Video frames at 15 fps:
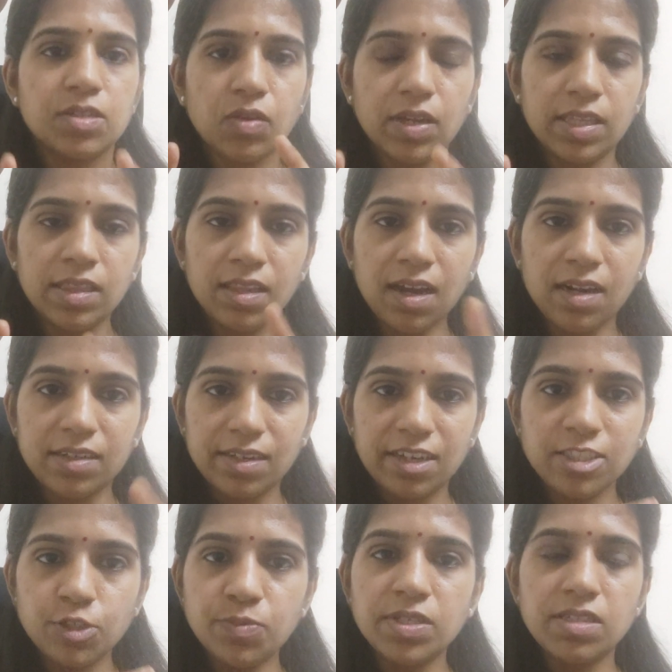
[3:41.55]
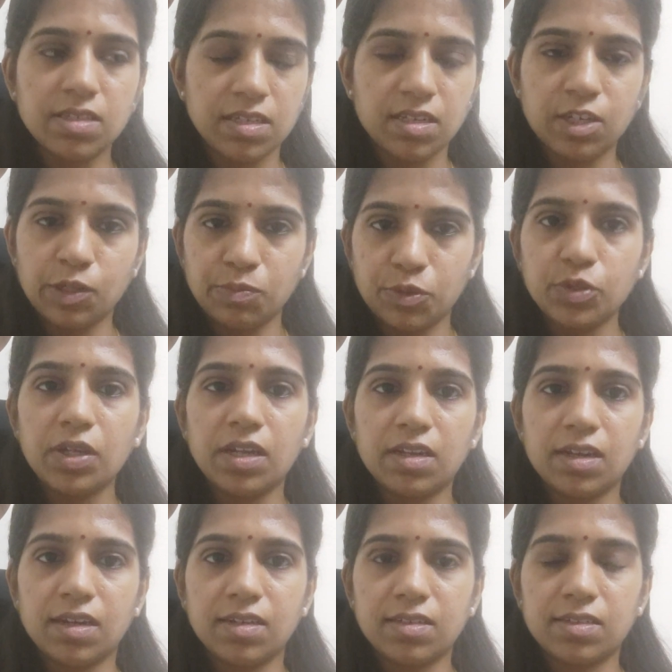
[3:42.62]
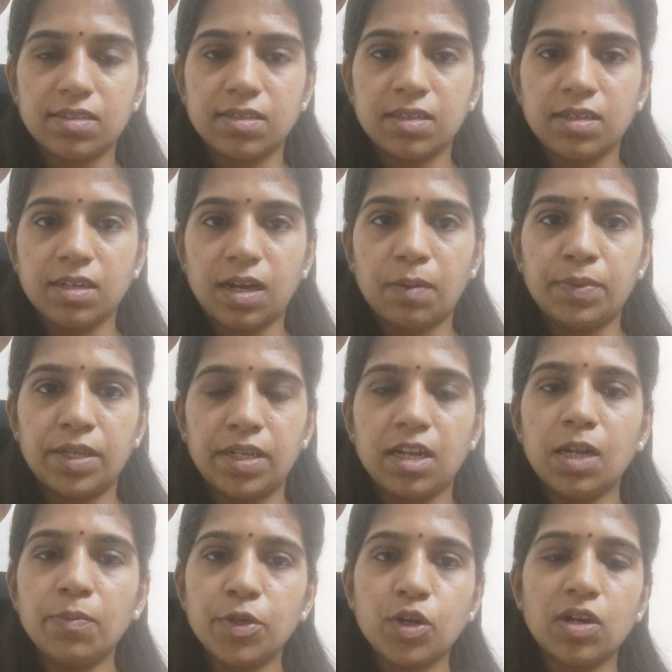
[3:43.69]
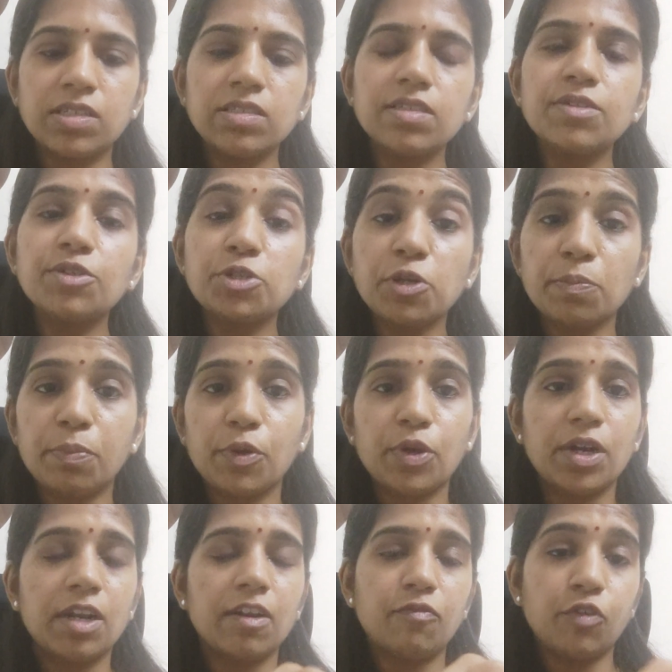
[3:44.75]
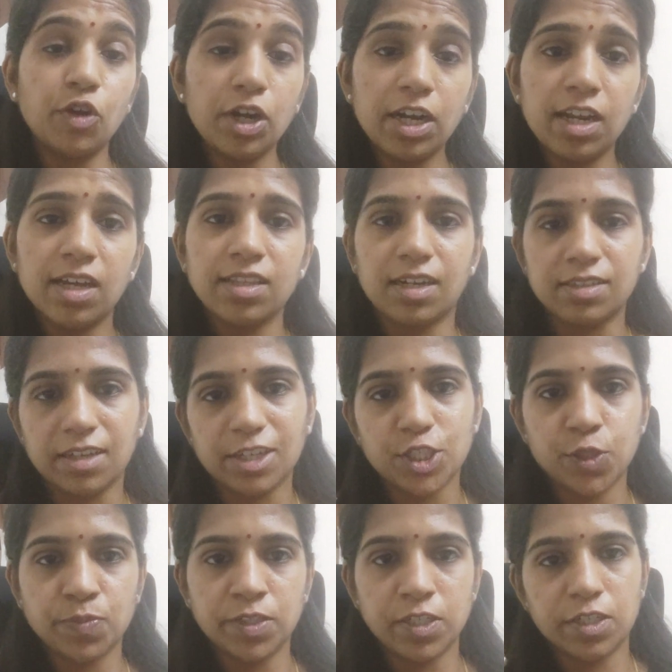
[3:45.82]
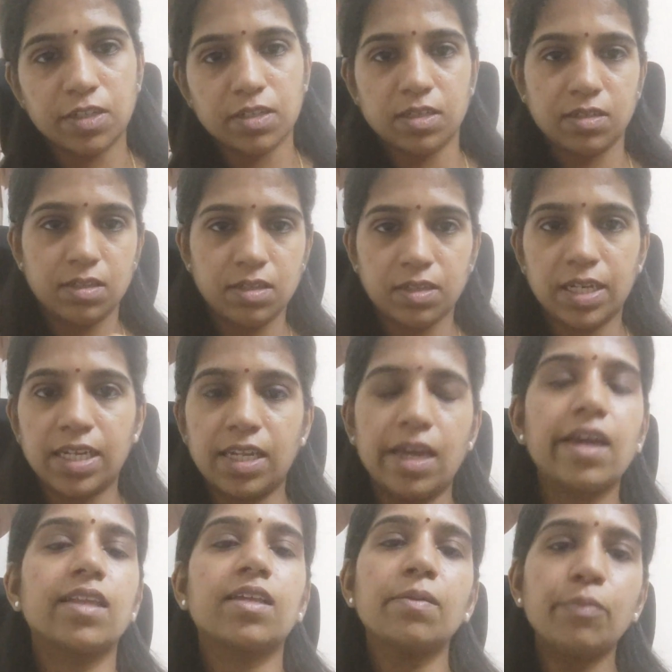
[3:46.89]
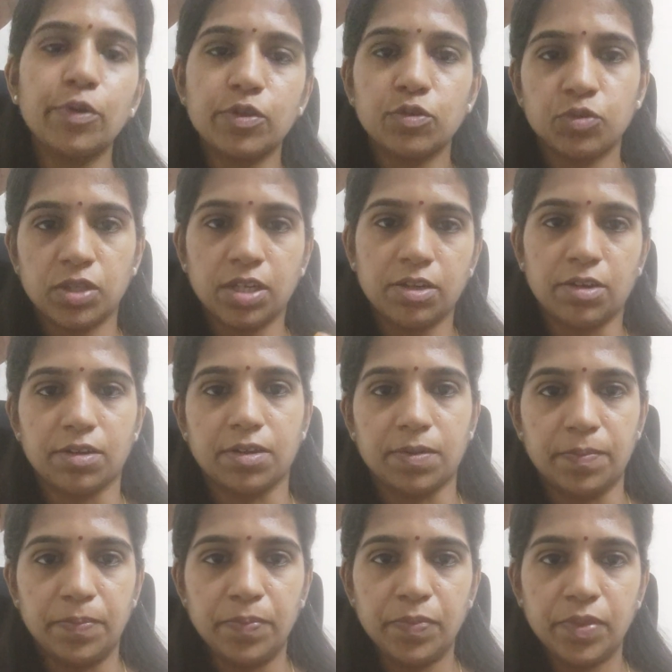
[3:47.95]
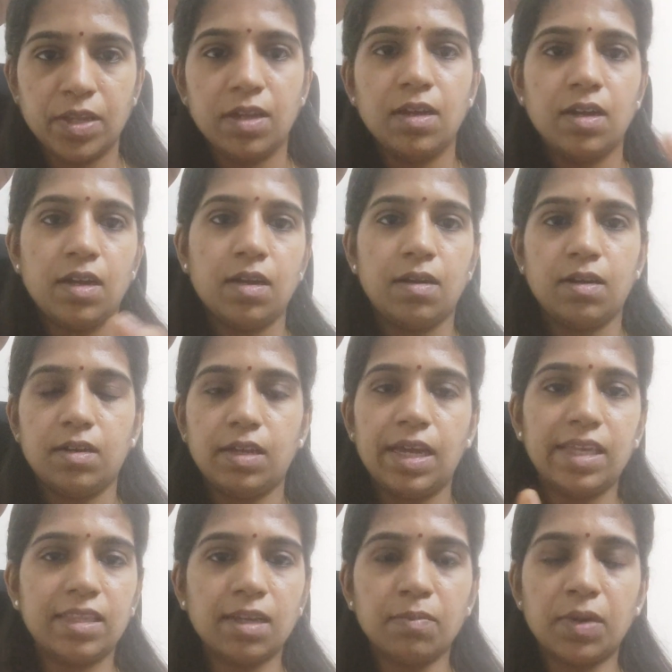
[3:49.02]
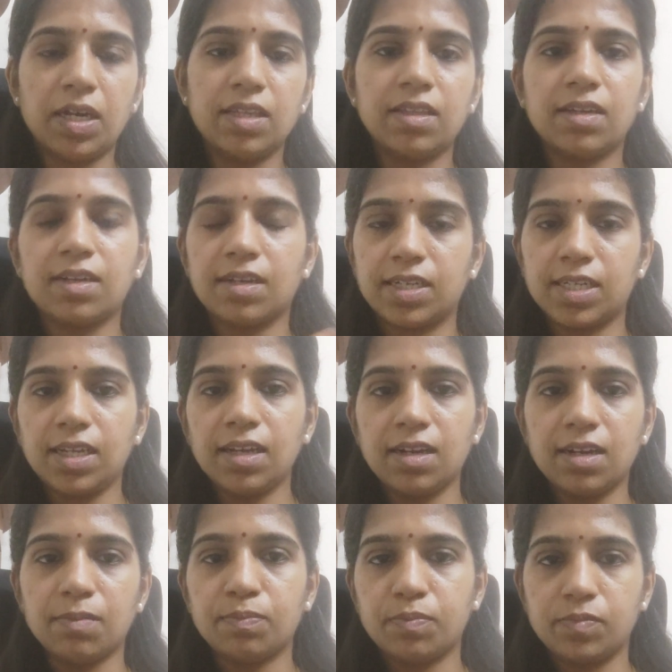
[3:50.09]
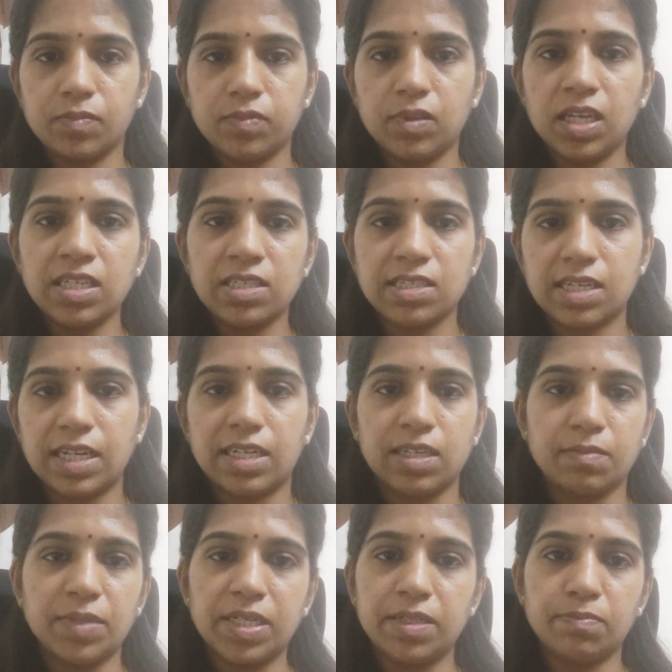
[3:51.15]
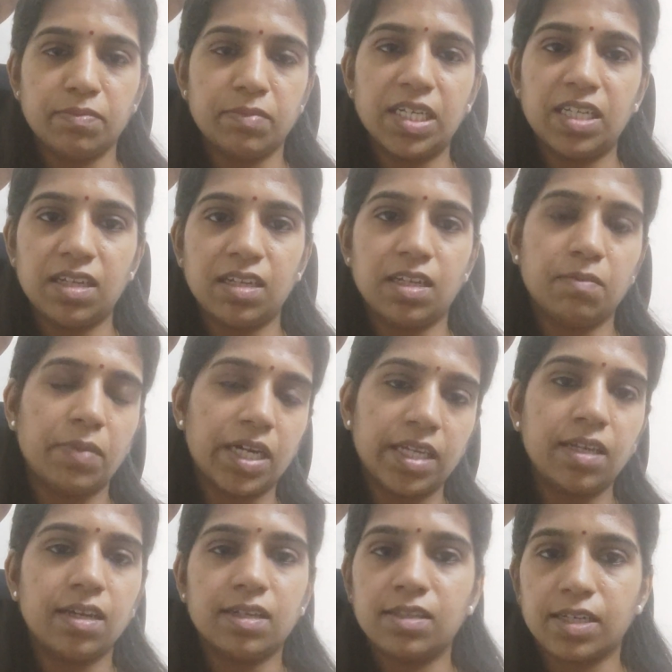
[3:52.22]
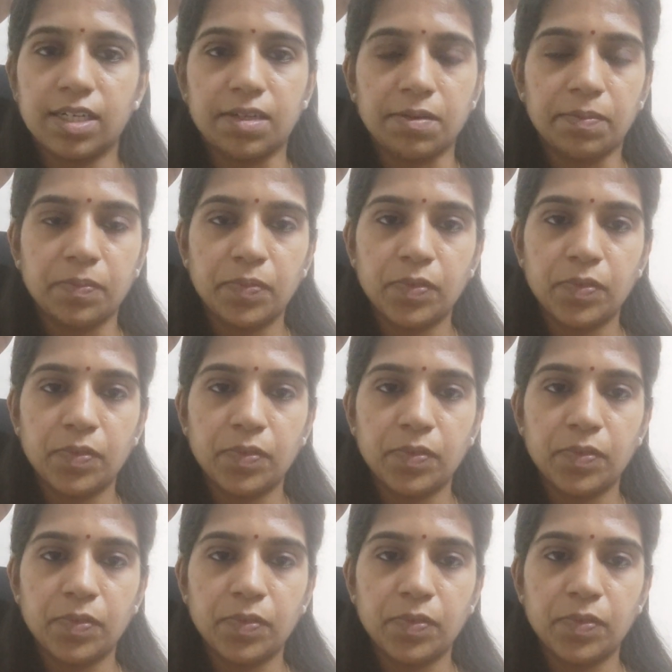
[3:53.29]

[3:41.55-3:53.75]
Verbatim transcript: ஸோ இந்த அட்டாச்மெண்ட்ஸ் இருக்கும் போது என்ன ஆகுது அப்படின்னா நம்ம கான்சென்ட்ரேஷன் ஃபுல் ஃபுல்லாக அந்த அட்டாச்மெண்ட் கிட்டேயே தான் போய் சுற்றிக்கிட்டு இருக்கோம் எய்தர் கிட்டே இல்லைன்னா திங்ஸ் கிட்ட மெட்டீரியல் மணி அதுக்கிட்ட